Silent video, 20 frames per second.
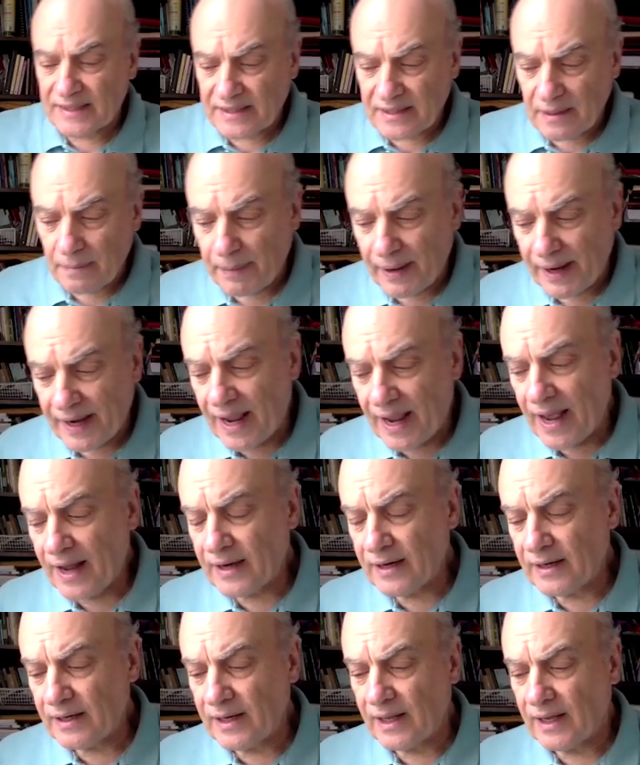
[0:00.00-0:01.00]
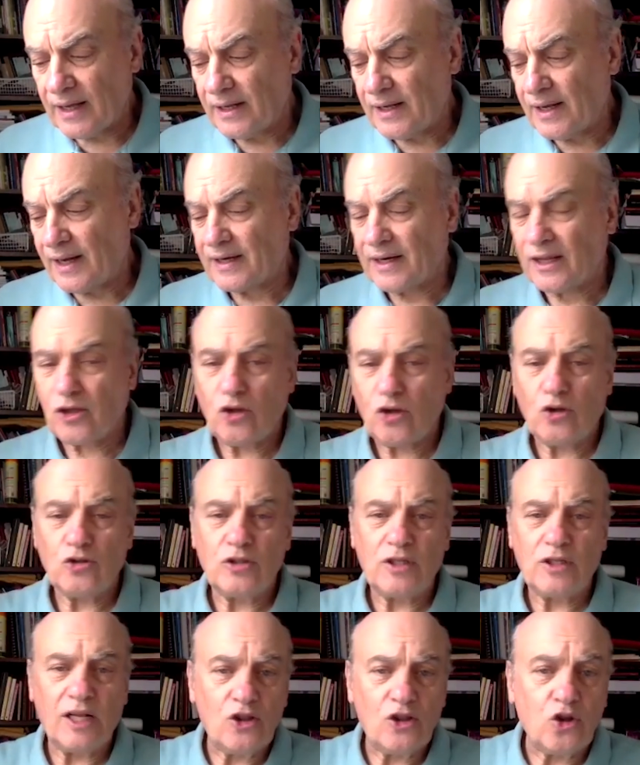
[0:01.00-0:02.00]
separar, la, región
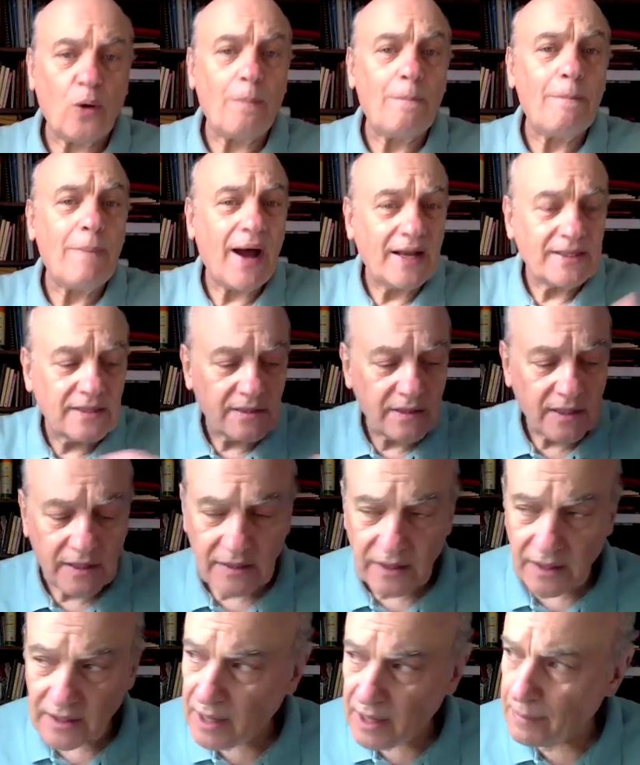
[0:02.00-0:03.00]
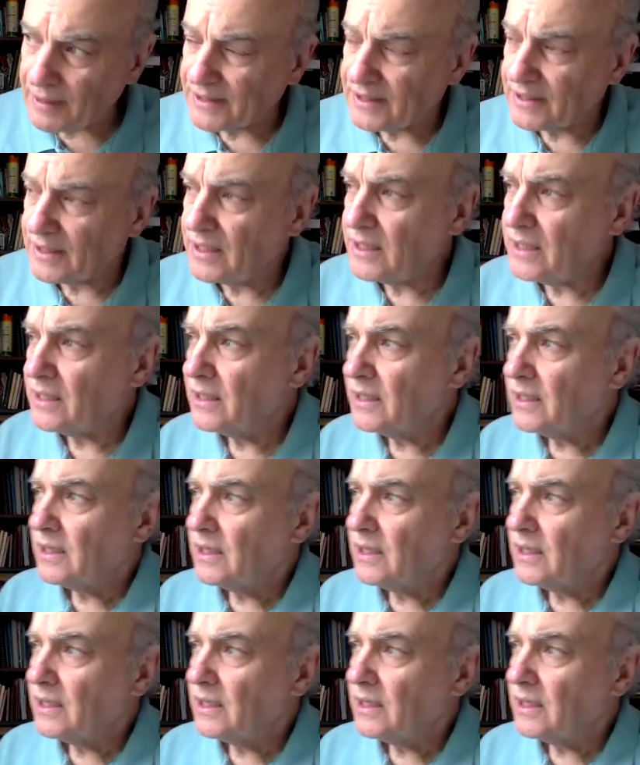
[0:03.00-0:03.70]
del Donbass, que se llama así,